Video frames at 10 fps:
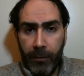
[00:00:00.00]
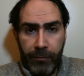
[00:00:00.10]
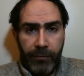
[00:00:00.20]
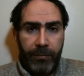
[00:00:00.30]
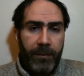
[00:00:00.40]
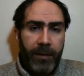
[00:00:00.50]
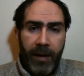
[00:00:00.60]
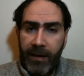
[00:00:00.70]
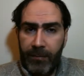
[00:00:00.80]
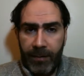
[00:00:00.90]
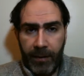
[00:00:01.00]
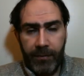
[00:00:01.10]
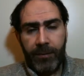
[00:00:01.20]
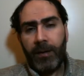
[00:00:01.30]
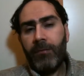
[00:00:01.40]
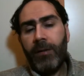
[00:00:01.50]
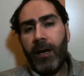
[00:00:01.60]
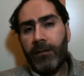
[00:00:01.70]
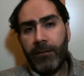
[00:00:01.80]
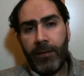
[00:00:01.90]
Euzu billahi
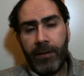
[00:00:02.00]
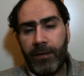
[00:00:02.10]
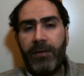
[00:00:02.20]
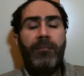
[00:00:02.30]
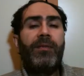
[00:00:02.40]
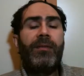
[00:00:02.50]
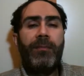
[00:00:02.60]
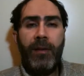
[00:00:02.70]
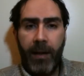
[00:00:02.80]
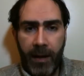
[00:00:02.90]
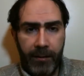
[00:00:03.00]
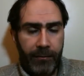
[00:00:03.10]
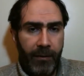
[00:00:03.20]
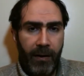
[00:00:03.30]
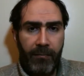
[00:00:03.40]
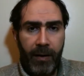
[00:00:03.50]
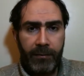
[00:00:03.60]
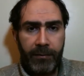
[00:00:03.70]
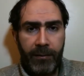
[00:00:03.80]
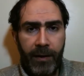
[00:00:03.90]
mineşşeytanirracim.
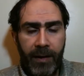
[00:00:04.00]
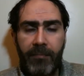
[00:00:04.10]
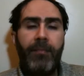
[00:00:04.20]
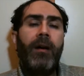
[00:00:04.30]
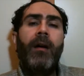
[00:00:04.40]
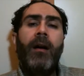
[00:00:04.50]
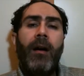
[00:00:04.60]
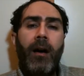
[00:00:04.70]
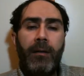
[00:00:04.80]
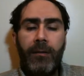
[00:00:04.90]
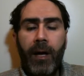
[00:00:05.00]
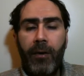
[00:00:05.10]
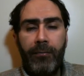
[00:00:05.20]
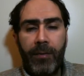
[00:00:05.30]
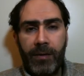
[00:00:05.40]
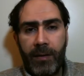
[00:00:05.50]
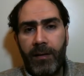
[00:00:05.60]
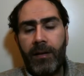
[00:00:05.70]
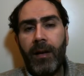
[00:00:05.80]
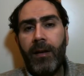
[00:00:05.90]
Bismillahirrahmanirrahim. Allahümme
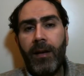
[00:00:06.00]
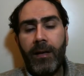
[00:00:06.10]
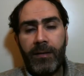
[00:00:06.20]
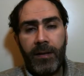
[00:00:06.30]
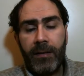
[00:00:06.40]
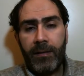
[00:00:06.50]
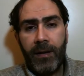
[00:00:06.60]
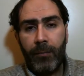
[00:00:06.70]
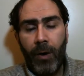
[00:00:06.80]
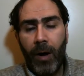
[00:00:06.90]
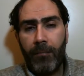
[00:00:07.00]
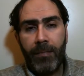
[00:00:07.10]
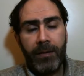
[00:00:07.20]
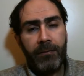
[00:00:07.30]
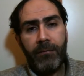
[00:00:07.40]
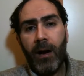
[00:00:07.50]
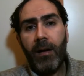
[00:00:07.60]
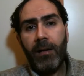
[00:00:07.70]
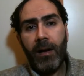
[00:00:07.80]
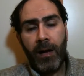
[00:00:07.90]
salli ala seyyidina Muhammedin ve
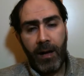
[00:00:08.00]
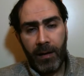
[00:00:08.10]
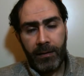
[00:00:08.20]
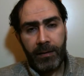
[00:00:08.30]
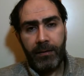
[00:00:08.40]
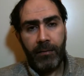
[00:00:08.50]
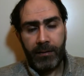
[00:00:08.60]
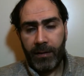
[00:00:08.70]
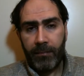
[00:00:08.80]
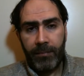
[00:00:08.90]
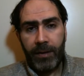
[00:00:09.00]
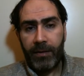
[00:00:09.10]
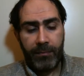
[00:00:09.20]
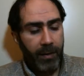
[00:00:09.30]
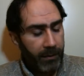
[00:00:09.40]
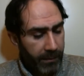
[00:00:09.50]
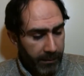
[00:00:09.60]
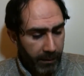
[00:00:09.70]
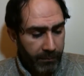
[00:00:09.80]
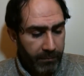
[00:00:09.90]
ala alihi ve sahbihi ecmaîn.
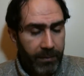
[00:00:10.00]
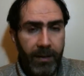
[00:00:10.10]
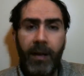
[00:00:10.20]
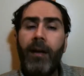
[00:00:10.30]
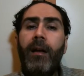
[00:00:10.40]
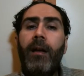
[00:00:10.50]
Estaizu billah.